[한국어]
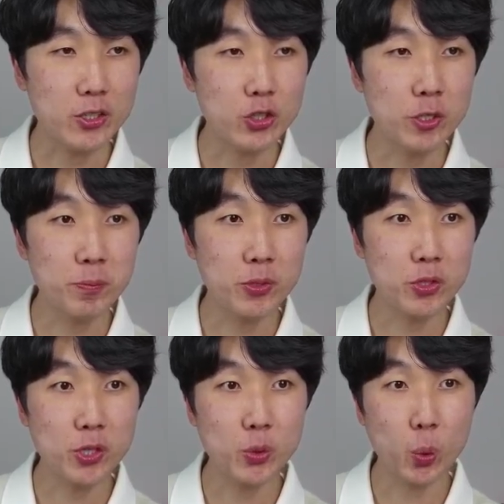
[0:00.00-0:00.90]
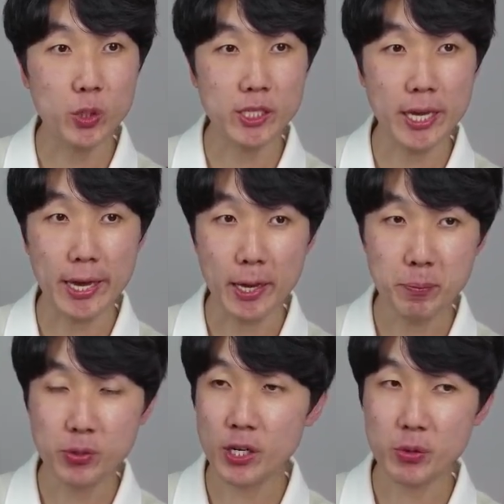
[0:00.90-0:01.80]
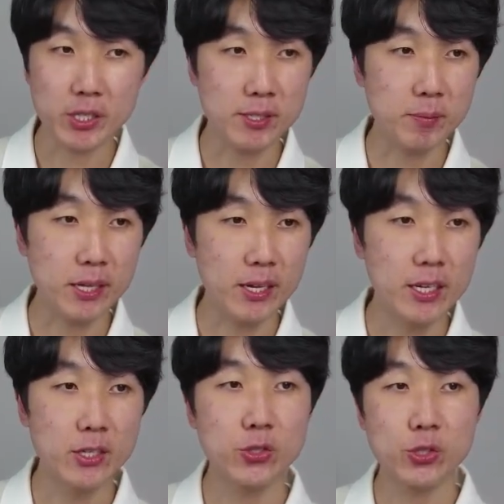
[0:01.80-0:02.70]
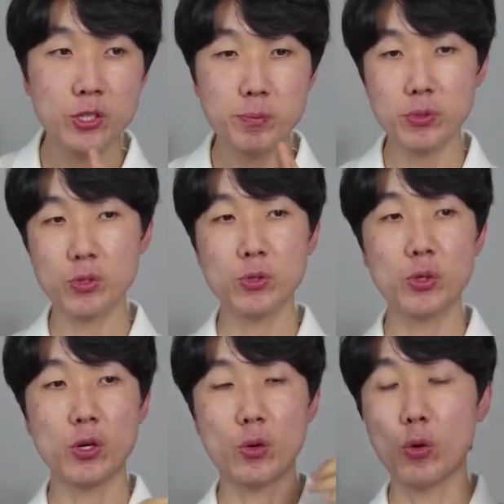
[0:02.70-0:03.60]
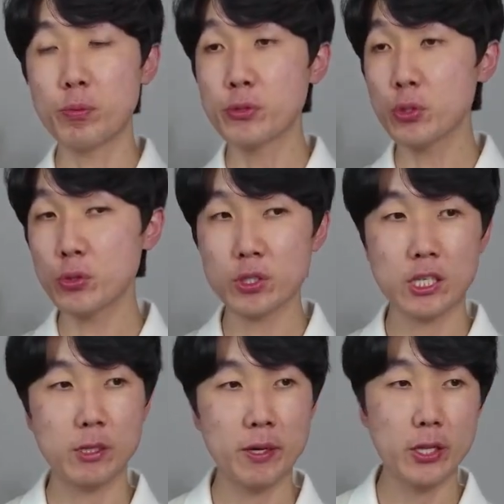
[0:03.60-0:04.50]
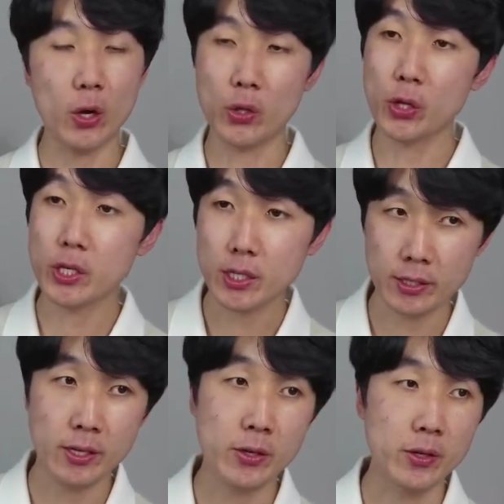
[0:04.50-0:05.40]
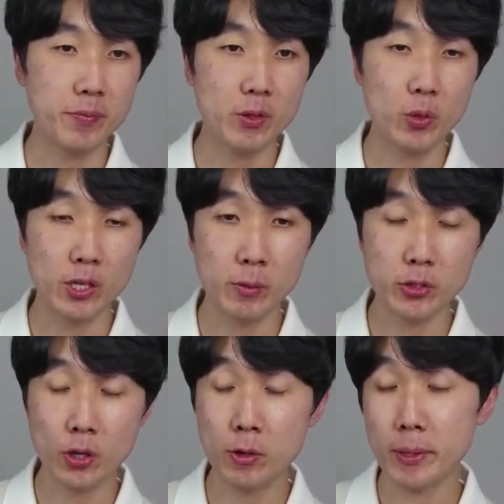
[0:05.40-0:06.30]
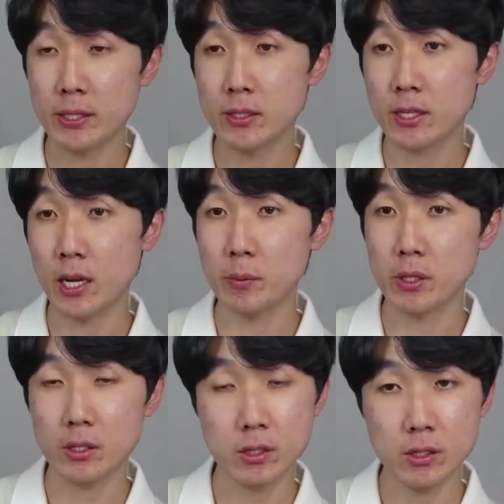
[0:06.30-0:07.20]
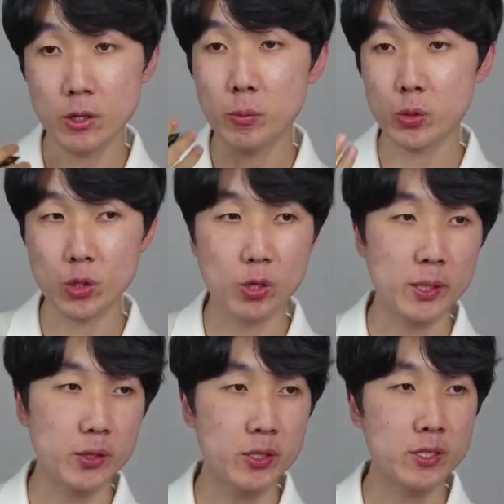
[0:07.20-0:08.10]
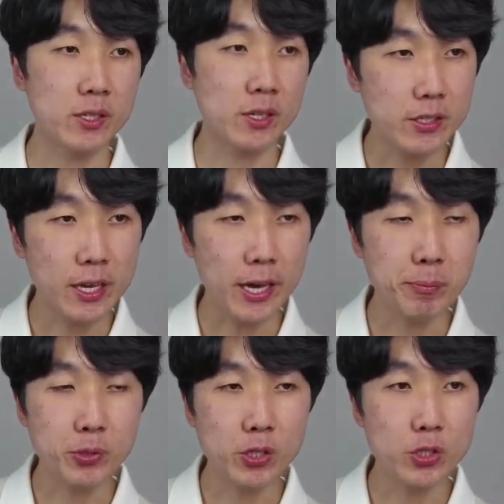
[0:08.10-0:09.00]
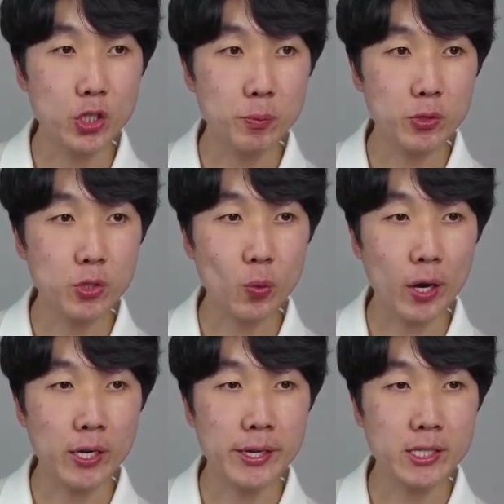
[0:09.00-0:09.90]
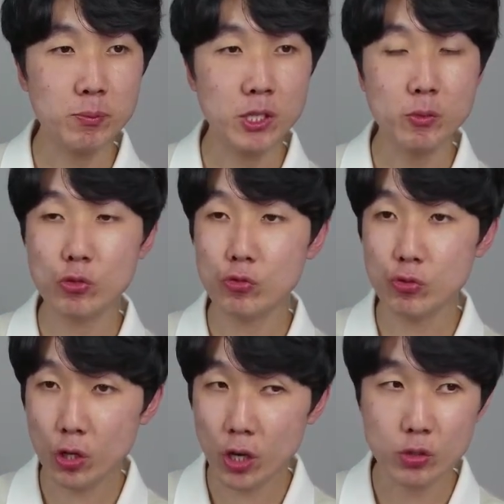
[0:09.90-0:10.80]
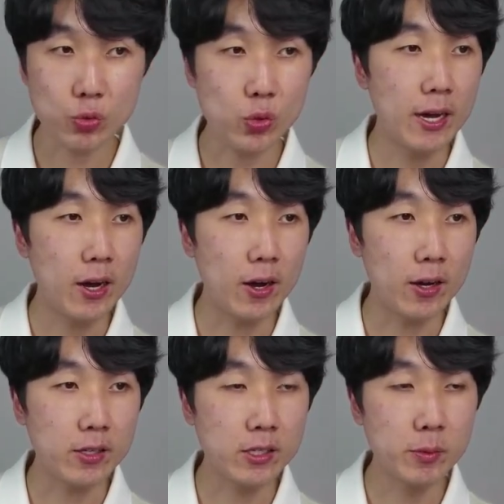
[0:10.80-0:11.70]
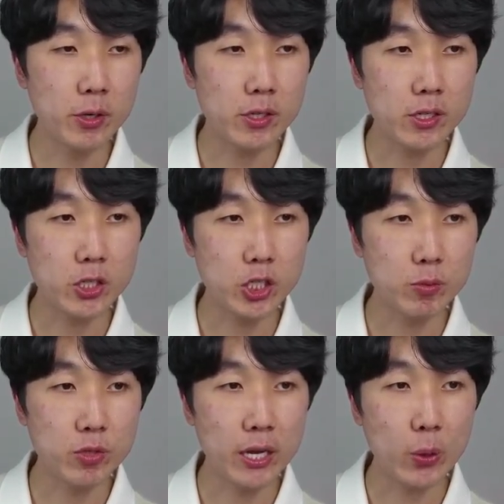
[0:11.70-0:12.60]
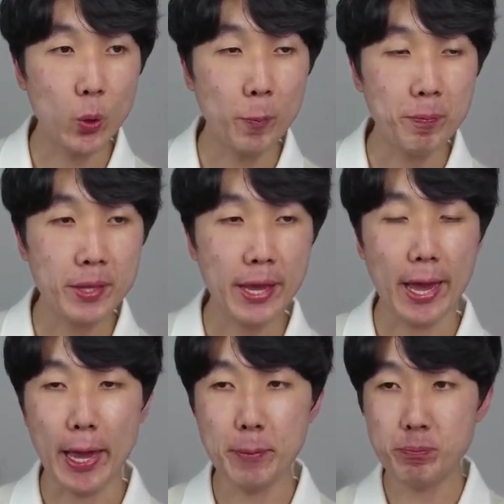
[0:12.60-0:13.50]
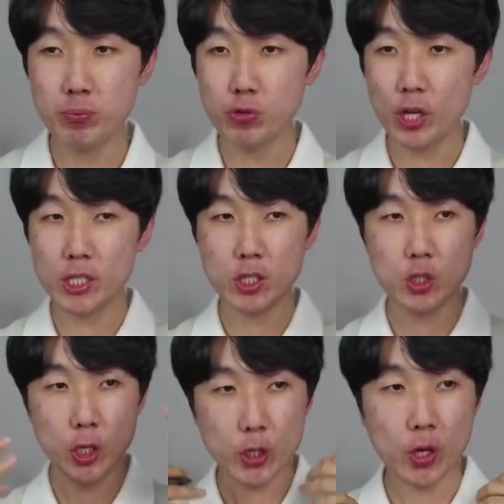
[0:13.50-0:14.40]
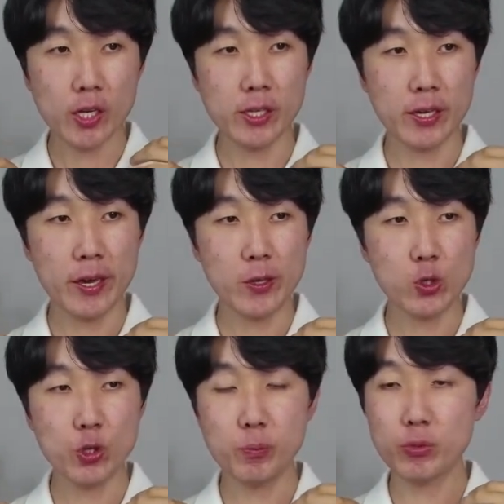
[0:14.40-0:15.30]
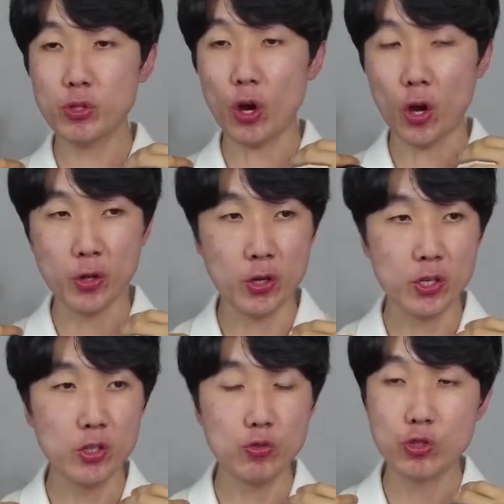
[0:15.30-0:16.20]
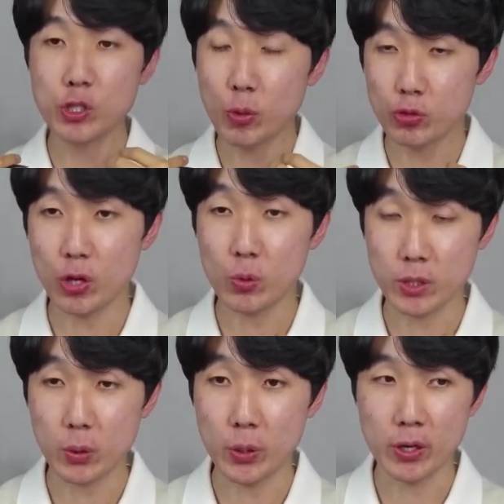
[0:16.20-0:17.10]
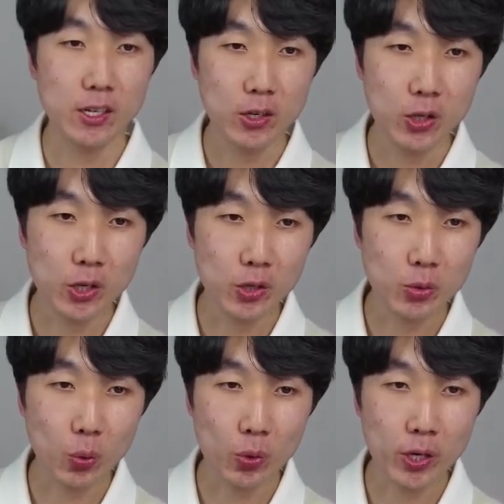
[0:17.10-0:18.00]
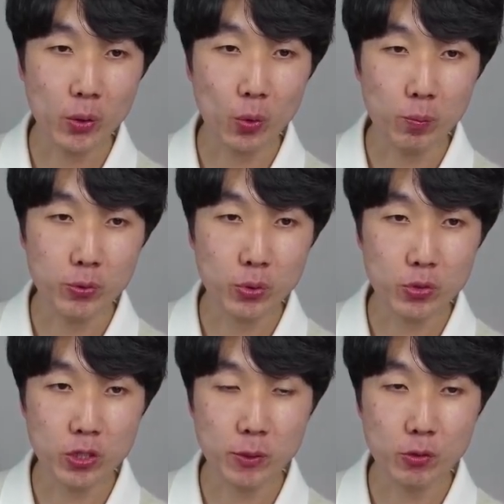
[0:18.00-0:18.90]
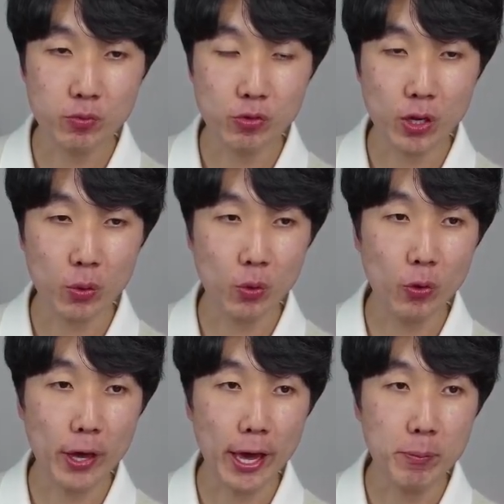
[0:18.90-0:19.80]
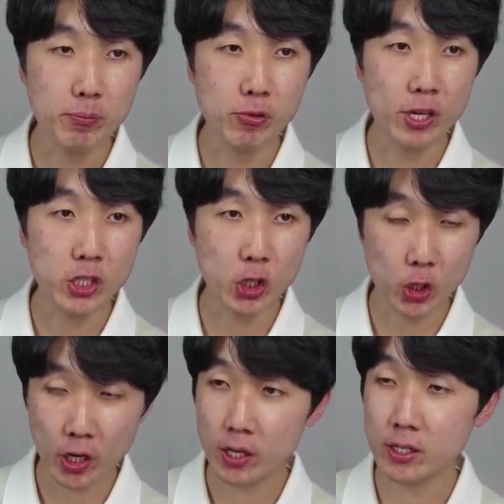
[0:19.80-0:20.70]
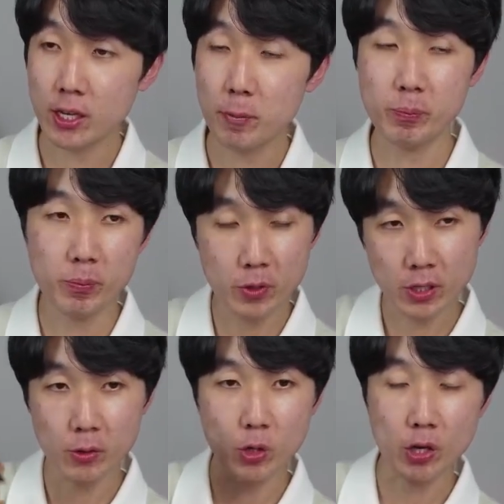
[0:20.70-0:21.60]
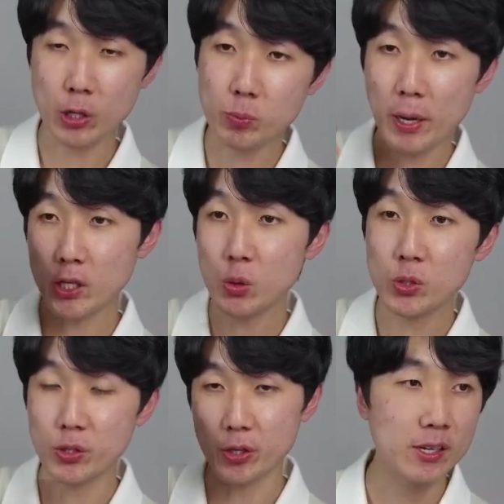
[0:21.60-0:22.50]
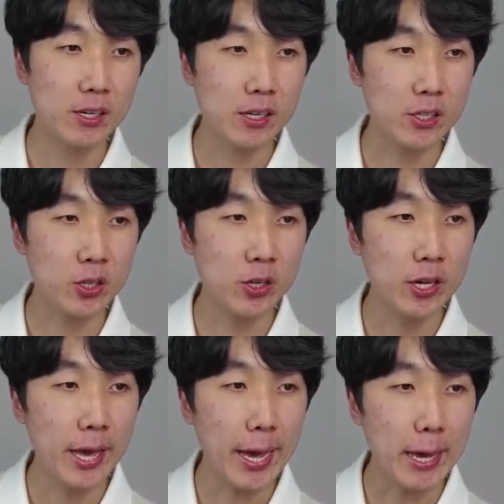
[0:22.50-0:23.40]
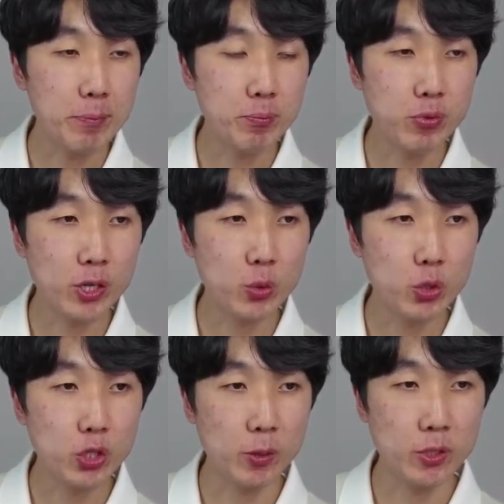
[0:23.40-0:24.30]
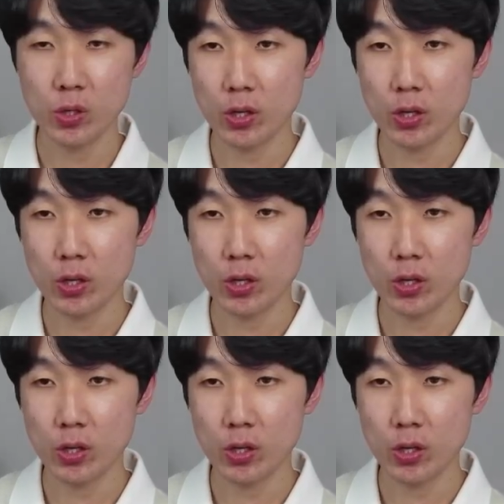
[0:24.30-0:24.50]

스위프트의 독재자 애플이라고 돼 있습니다. 스위프트도 오픈소스 기반의 언어이긴 해요. 왜냐하면 처음 만든 사람이 그런 목적으로 만들었으니까. 애플은 스위프트 관리 핵심 팀을 꾸려가지고 급여를 지불을 하고 애플에 최적화되게 스위프트 언어를 유지보수하고 있다고 해요. 이거는 공개형 오픈소스임에도 불구하고 애플에 최적화되게 이게 계속 바뀌고 있는 거예요. 그래서 애플의 초점은